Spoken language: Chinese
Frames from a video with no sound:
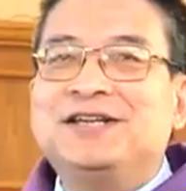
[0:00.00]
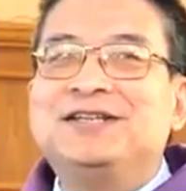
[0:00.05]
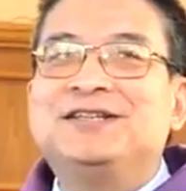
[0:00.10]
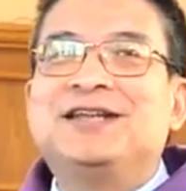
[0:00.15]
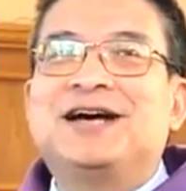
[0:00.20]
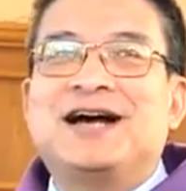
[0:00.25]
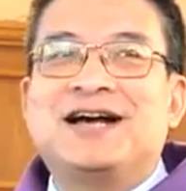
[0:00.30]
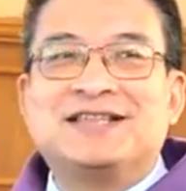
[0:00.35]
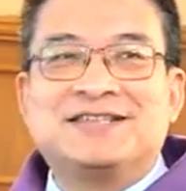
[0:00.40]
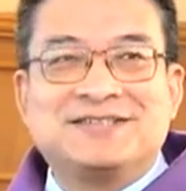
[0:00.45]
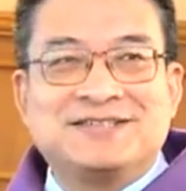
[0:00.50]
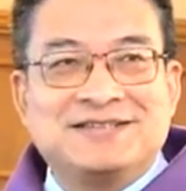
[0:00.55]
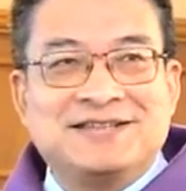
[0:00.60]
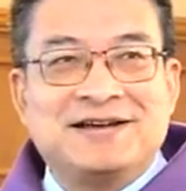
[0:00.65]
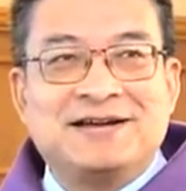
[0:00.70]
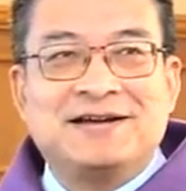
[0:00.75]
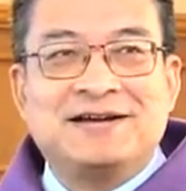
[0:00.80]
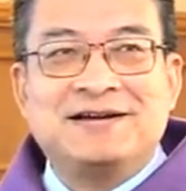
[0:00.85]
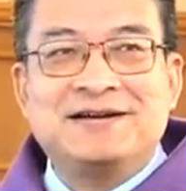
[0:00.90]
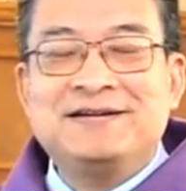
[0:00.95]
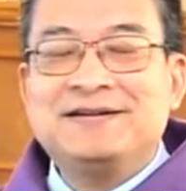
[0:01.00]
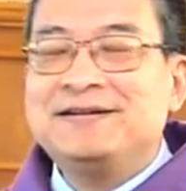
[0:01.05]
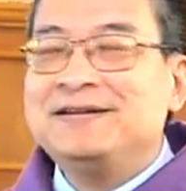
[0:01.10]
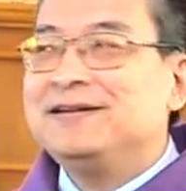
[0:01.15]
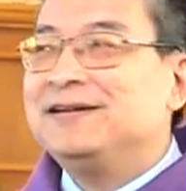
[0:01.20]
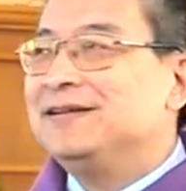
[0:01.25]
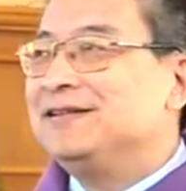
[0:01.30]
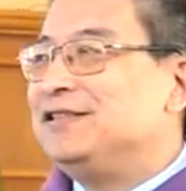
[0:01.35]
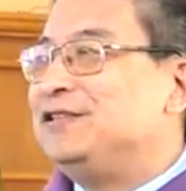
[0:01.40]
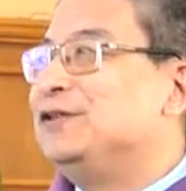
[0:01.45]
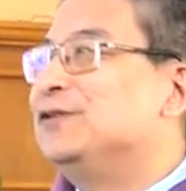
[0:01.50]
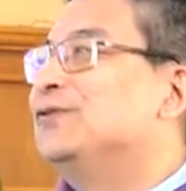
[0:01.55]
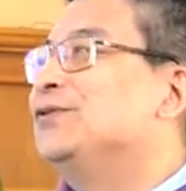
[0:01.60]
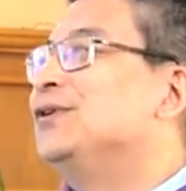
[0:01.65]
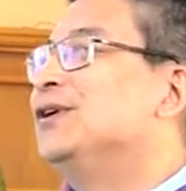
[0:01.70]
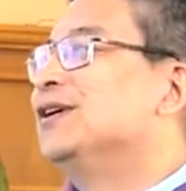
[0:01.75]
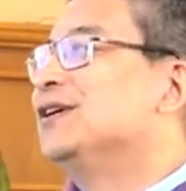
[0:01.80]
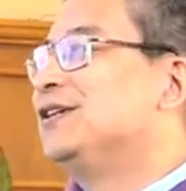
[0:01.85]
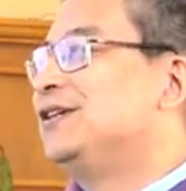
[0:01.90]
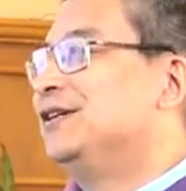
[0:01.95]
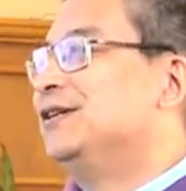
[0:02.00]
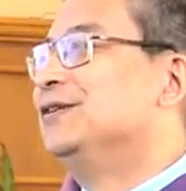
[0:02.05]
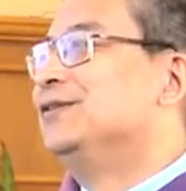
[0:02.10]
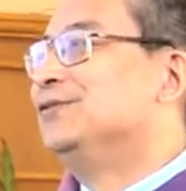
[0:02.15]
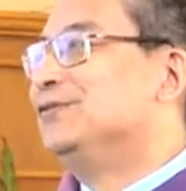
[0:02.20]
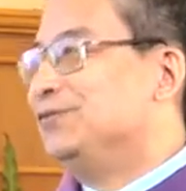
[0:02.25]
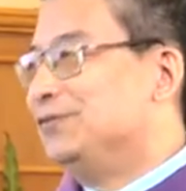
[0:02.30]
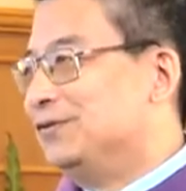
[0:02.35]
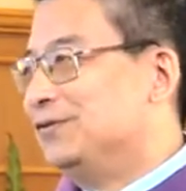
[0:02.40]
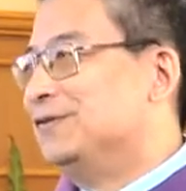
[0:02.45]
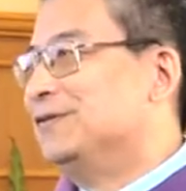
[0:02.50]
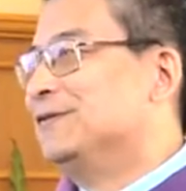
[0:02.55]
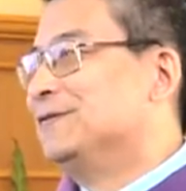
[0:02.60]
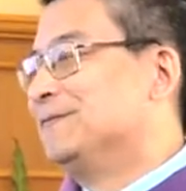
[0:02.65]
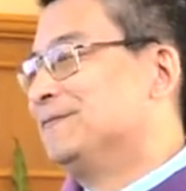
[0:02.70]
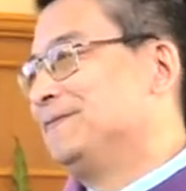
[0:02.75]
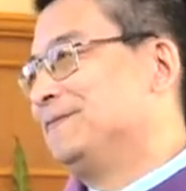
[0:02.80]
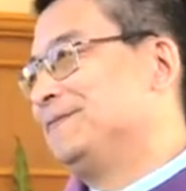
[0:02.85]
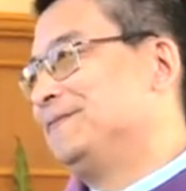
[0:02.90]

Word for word: 可以打死呢？其祸可居。